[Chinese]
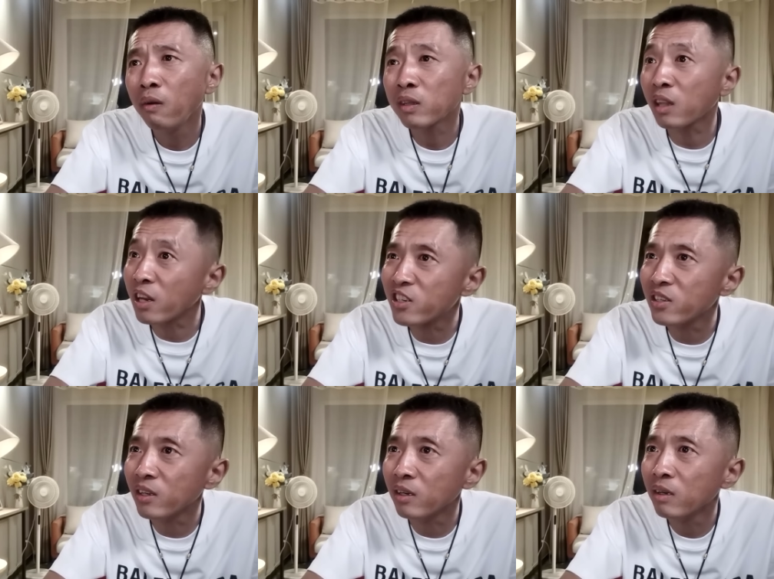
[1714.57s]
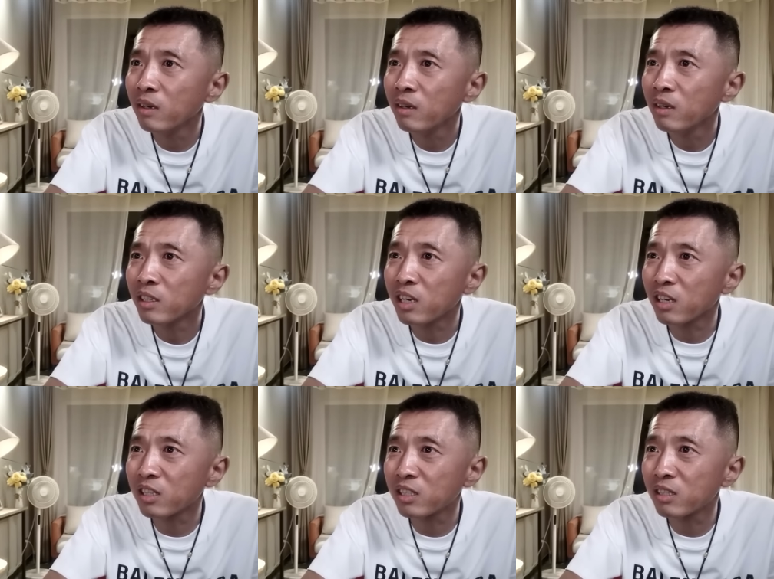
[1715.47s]
但是呢，这
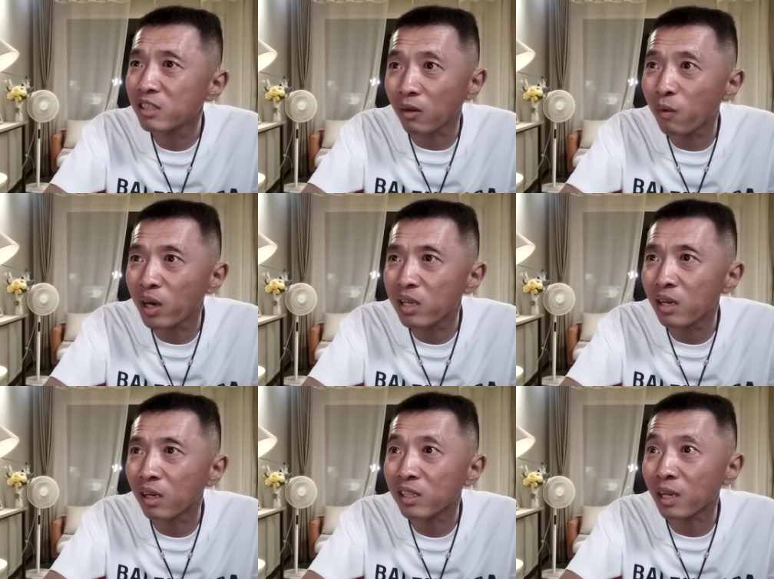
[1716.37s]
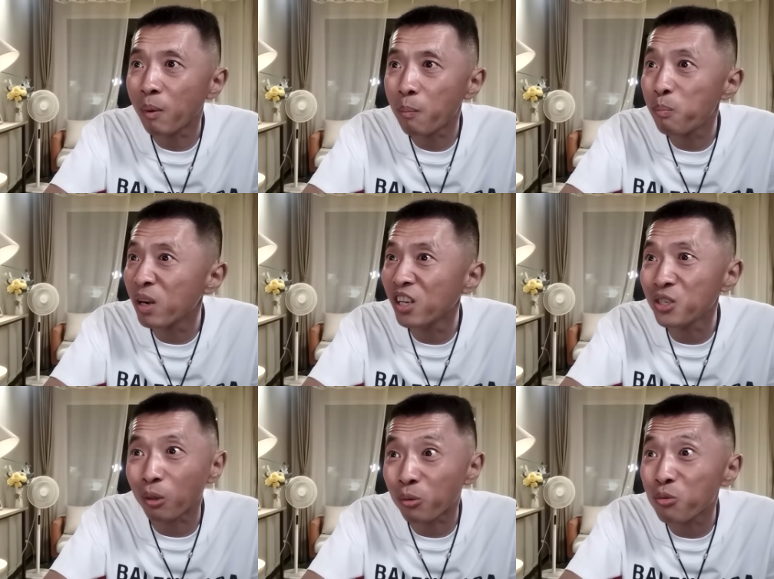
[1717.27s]
个。张曼丽啊，咱们不可
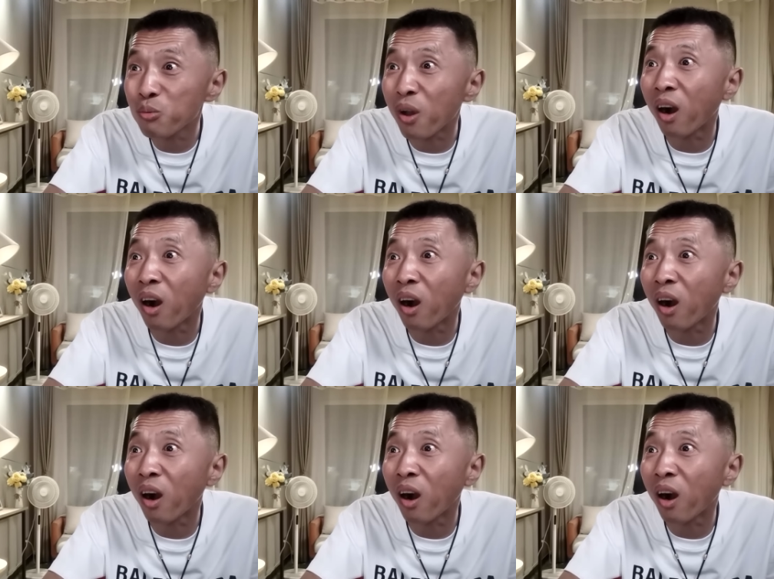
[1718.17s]
小觑啊！